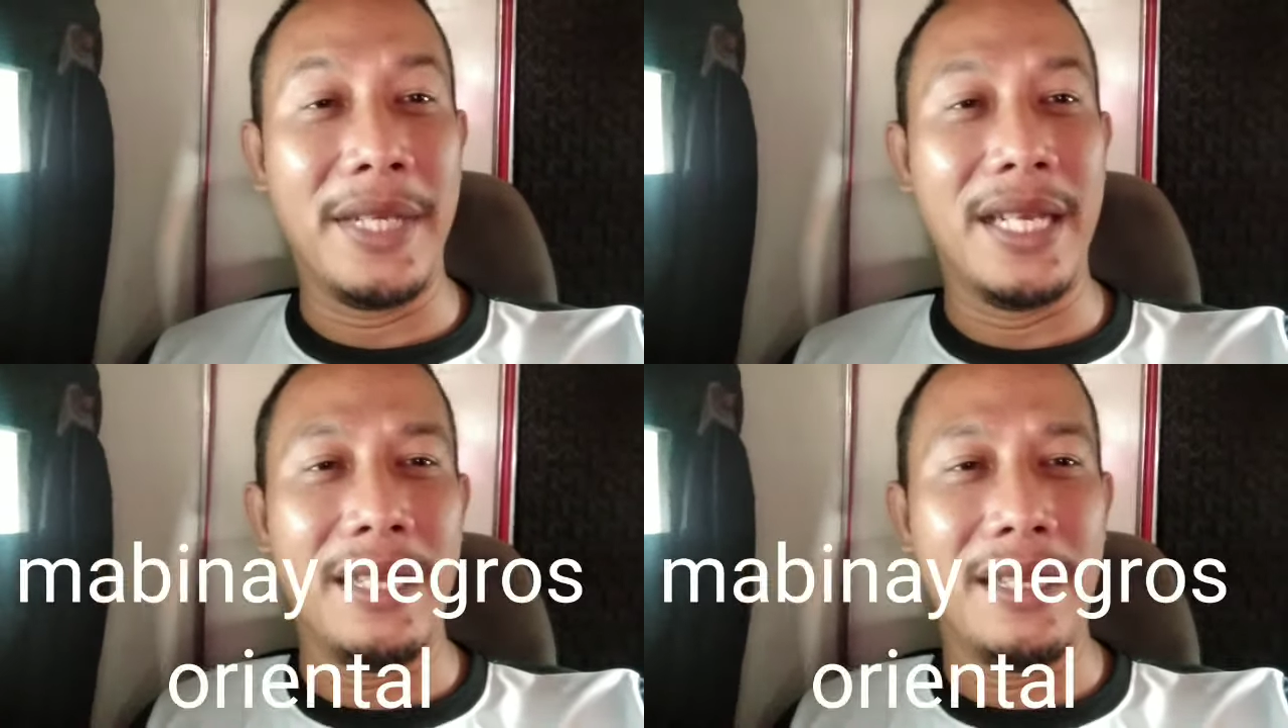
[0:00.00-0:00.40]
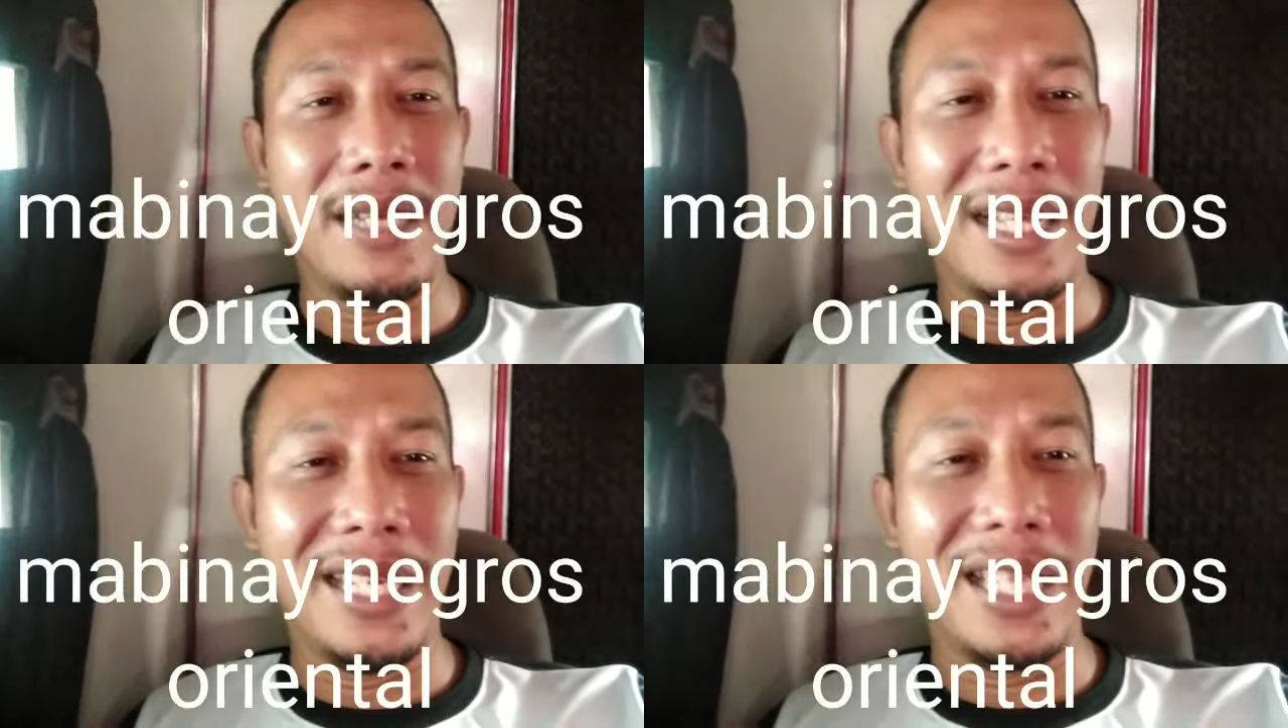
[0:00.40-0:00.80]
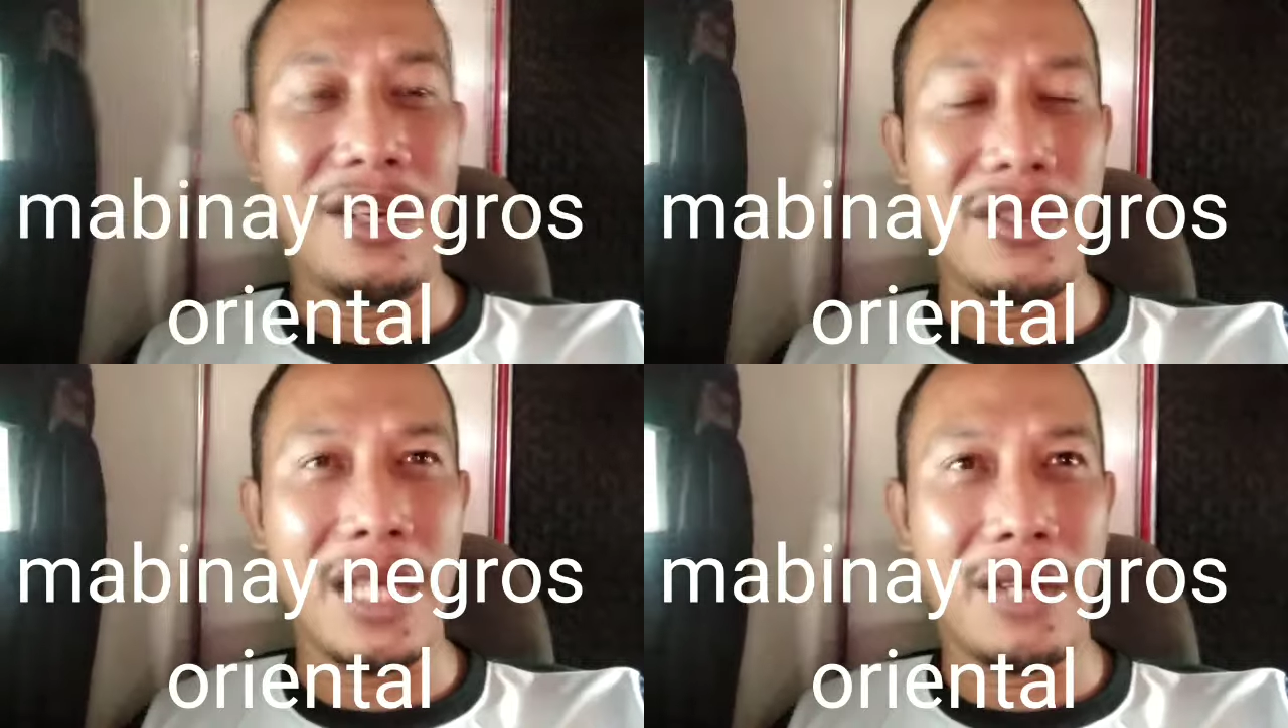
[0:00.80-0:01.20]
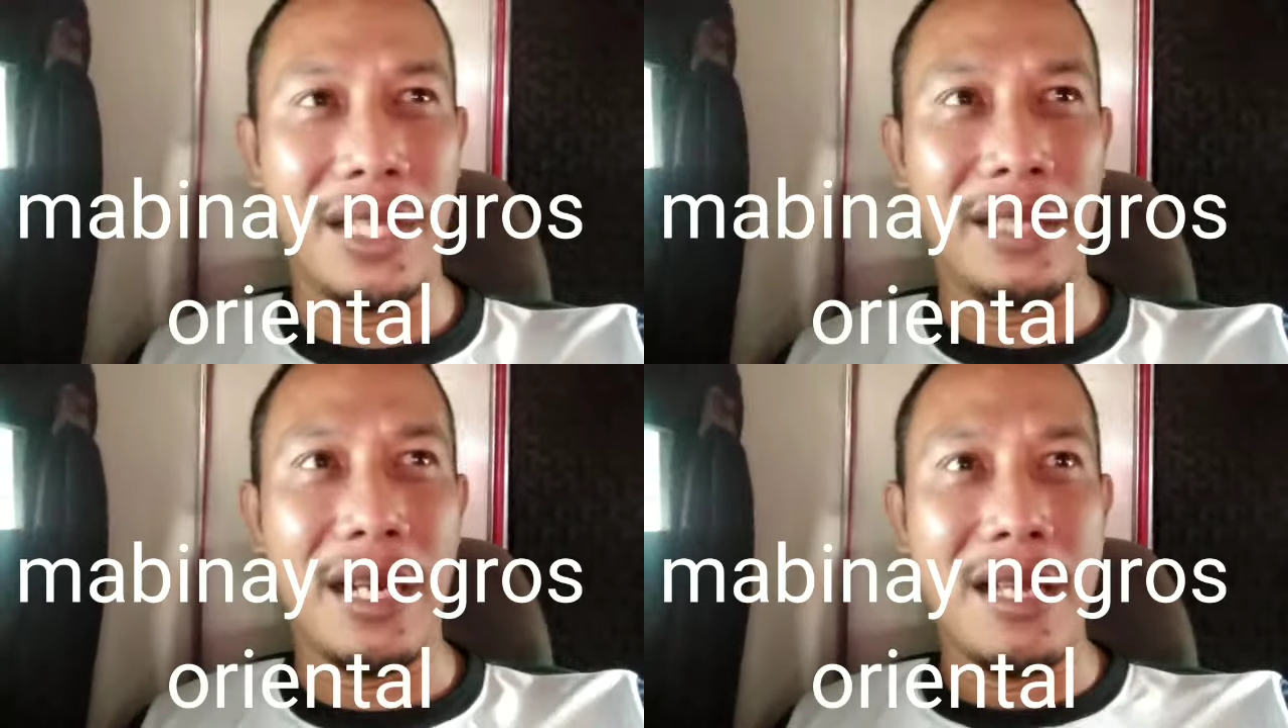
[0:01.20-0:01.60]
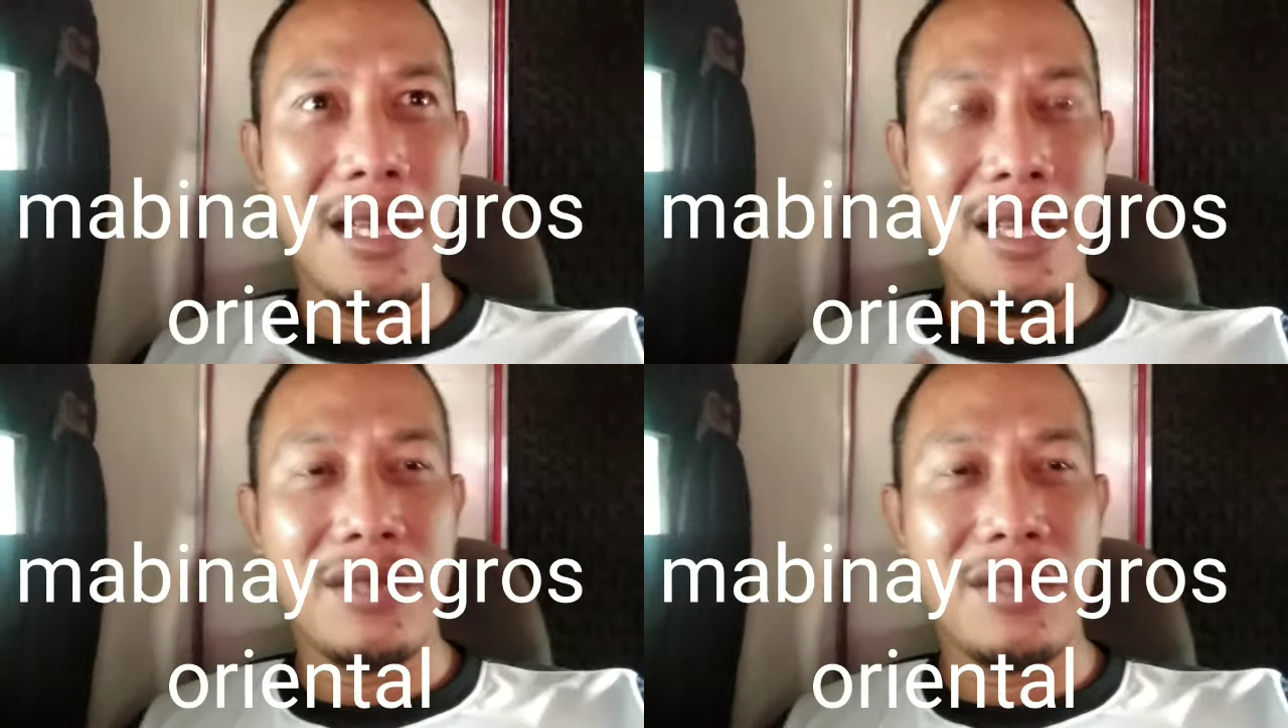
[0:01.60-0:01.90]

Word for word: Mabinay uh, ah, Negros sa Oriental